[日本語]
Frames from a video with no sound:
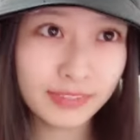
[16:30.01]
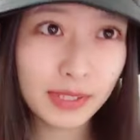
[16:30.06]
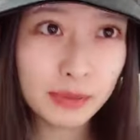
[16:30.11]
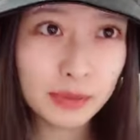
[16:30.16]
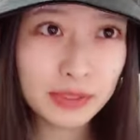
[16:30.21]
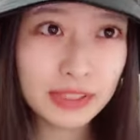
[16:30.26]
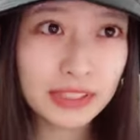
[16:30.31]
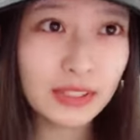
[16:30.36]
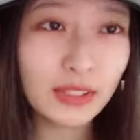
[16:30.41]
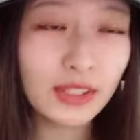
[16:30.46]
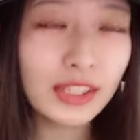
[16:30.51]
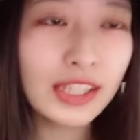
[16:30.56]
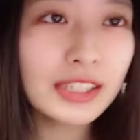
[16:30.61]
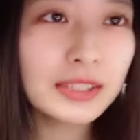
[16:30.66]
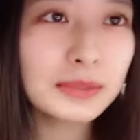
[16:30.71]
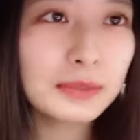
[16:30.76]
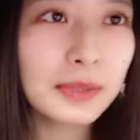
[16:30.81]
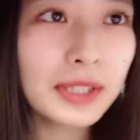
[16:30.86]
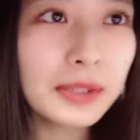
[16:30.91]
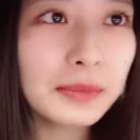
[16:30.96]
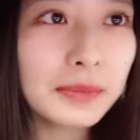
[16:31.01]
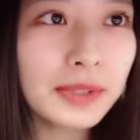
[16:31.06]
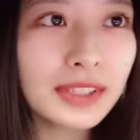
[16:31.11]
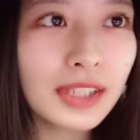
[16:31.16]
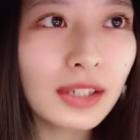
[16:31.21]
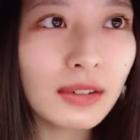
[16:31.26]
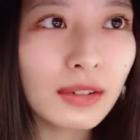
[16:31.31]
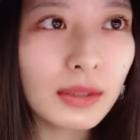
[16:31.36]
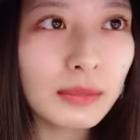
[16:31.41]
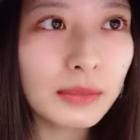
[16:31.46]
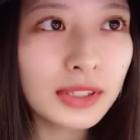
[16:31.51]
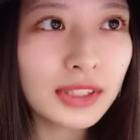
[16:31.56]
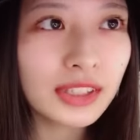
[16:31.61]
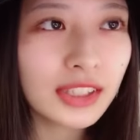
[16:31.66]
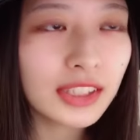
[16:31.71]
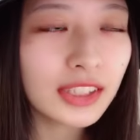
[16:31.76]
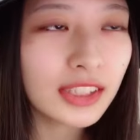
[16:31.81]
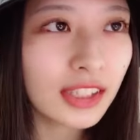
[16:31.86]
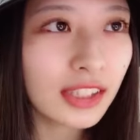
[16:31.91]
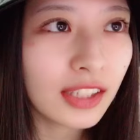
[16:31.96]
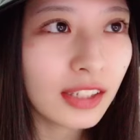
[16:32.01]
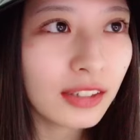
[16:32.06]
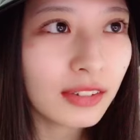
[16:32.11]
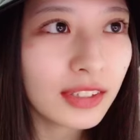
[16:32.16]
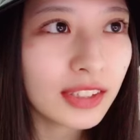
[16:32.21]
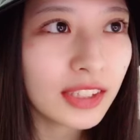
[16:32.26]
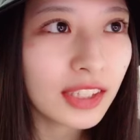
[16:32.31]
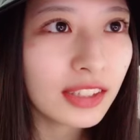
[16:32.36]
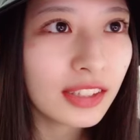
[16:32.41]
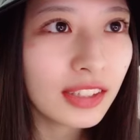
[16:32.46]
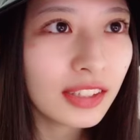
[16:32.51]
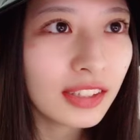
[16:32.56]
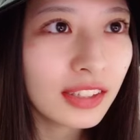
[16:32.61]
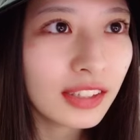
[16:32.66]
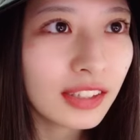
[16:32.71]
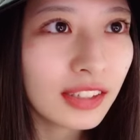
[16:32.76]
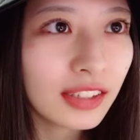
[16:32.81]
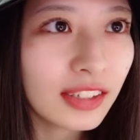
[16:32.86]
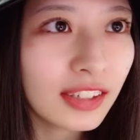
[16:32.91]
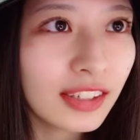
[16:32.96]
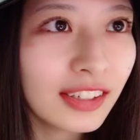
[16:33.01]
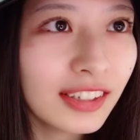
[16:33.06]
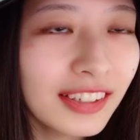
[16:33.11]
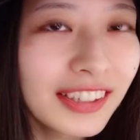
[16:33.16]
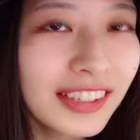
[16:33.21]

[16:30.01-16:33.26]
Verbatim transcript: でもとりあえずマキマさんはあんま好きじゃないわ、残念ながら